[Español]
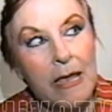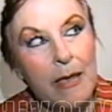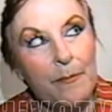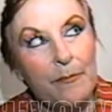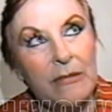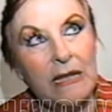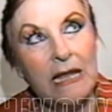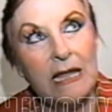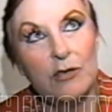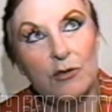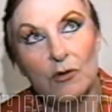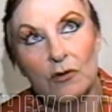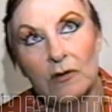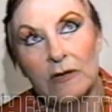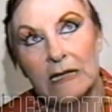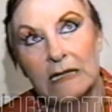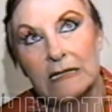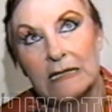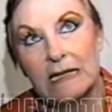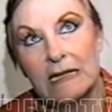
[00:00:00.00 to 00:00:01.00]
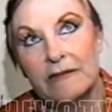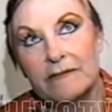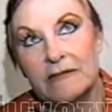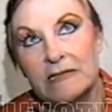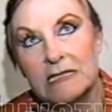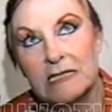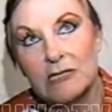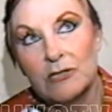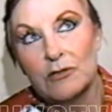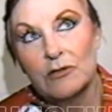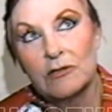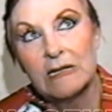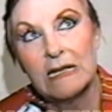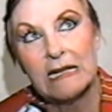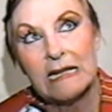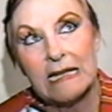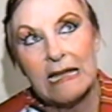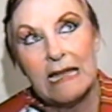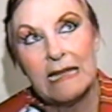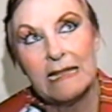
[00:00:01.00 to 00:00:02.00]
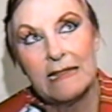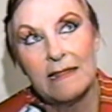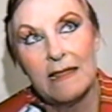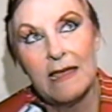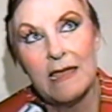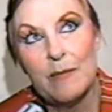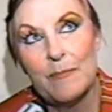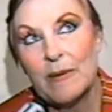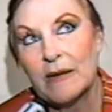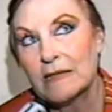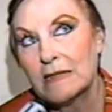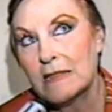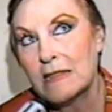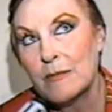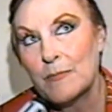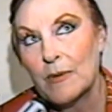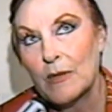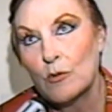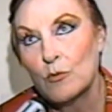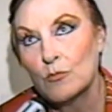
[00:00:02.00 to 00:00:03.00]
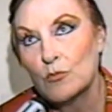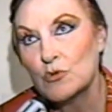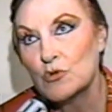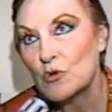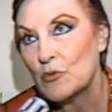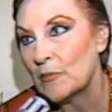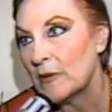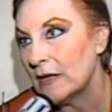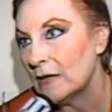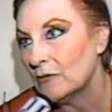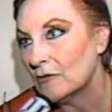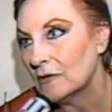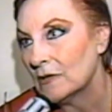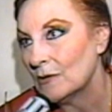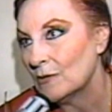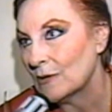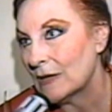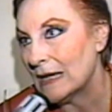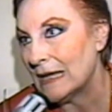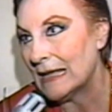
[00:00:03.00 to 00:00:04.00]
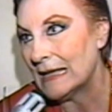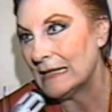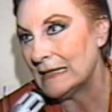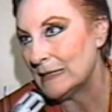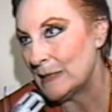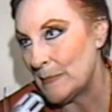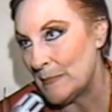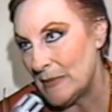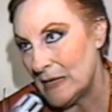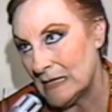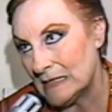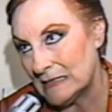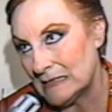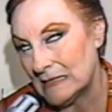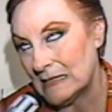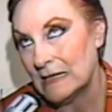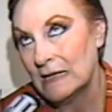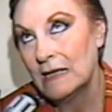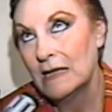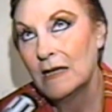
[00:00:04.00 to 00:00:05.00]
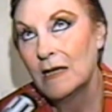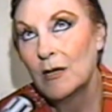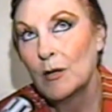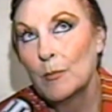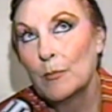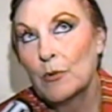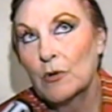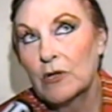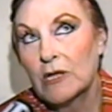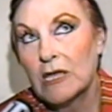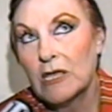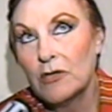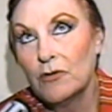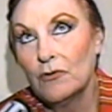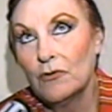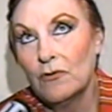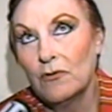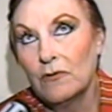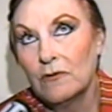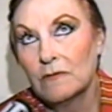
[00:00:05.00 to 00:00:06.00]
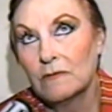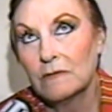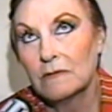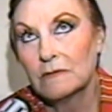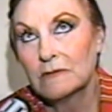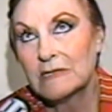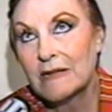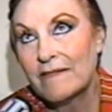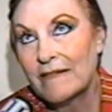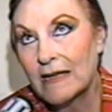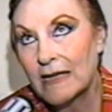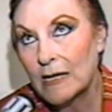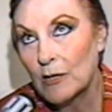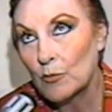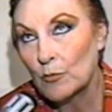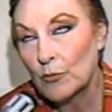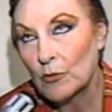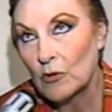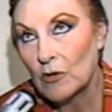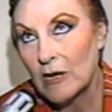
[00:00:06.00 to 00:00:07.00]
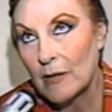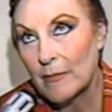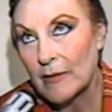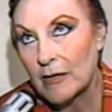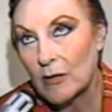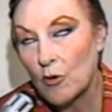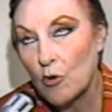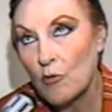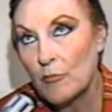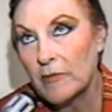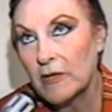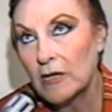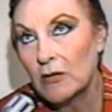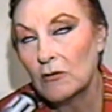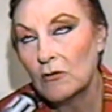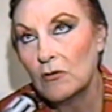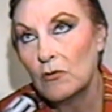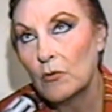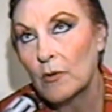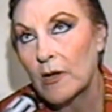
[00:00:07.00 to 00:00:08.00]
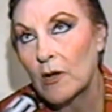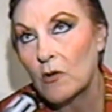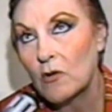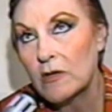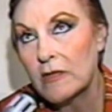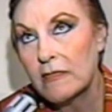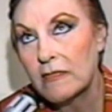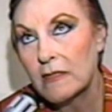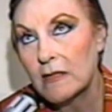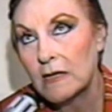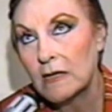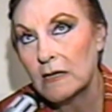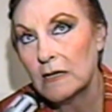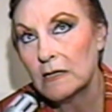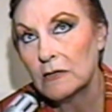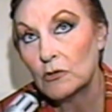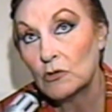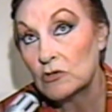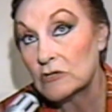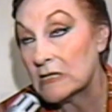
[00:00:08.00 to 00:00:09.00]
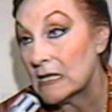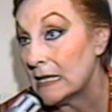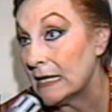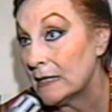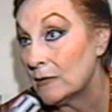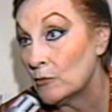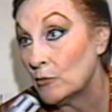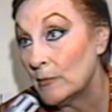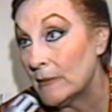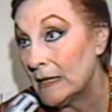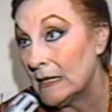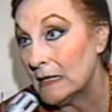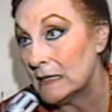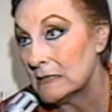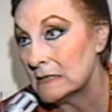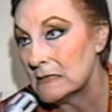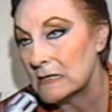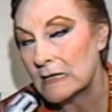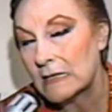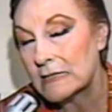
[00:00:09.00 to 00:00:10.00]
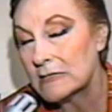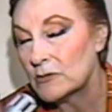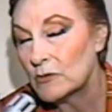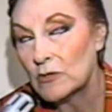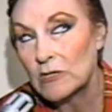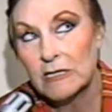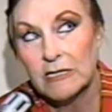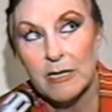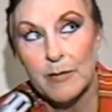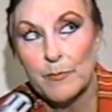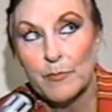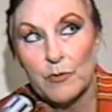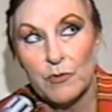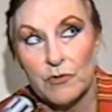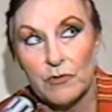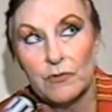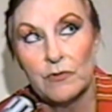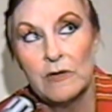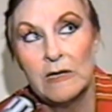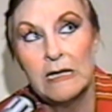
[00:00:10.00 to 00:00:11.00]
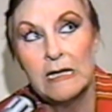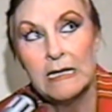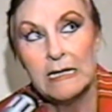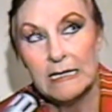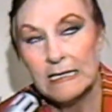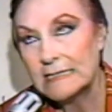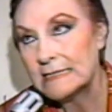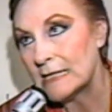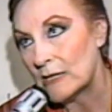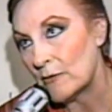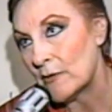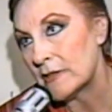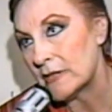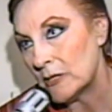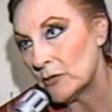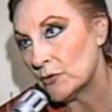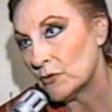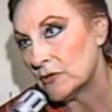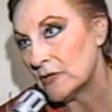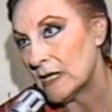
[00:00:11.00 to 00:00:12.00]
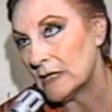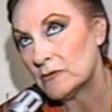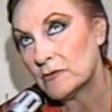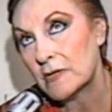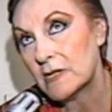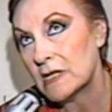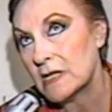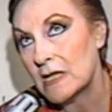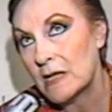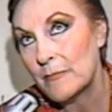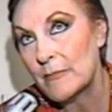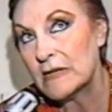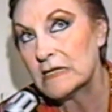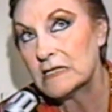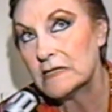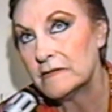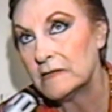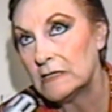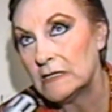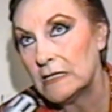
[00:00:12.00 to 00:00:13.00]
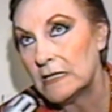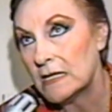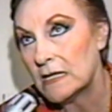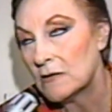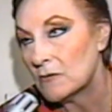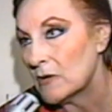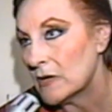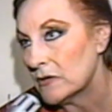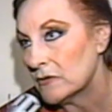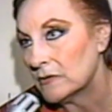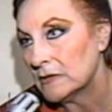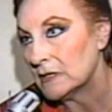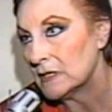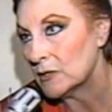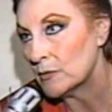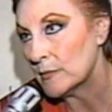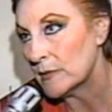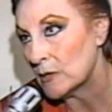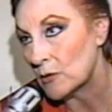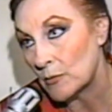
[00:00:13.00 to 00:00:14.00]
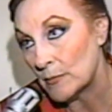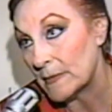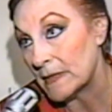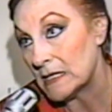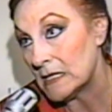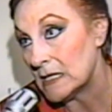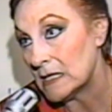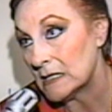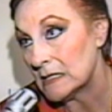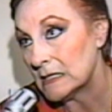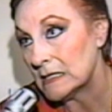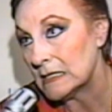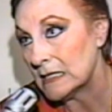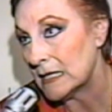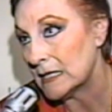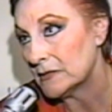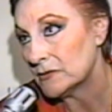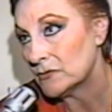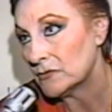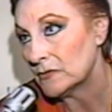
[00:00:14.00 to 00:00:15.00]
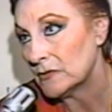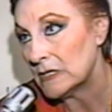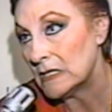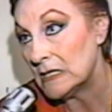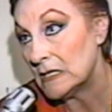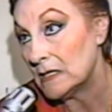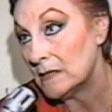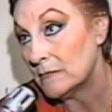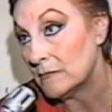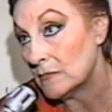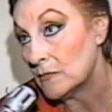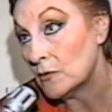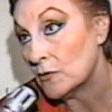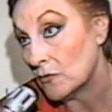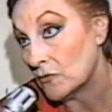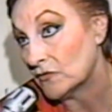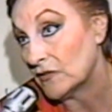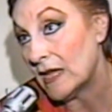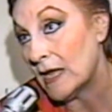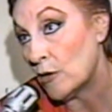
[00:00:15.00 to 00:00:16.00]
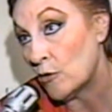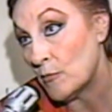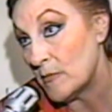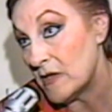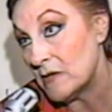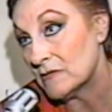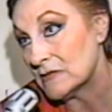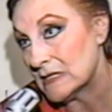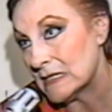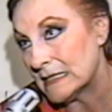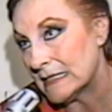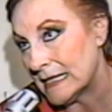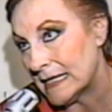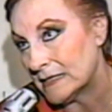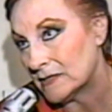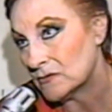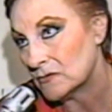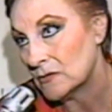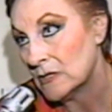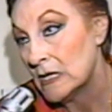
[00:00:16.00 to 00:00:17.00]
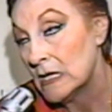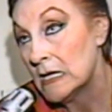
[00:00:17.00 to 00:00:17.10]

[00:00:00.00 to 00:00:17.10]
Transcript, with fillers: Mira, yo en televisión en realidad he participado mucho menos de lo que la gente piensa, porque yo trabajé en un programa cómico, luego hice dos telenovelas, el resto del tiempo yo he estado haciendo teatro, hace ya más de 25 años que tengo mi compañía de teatro, y o sea, lo mío es el teatro.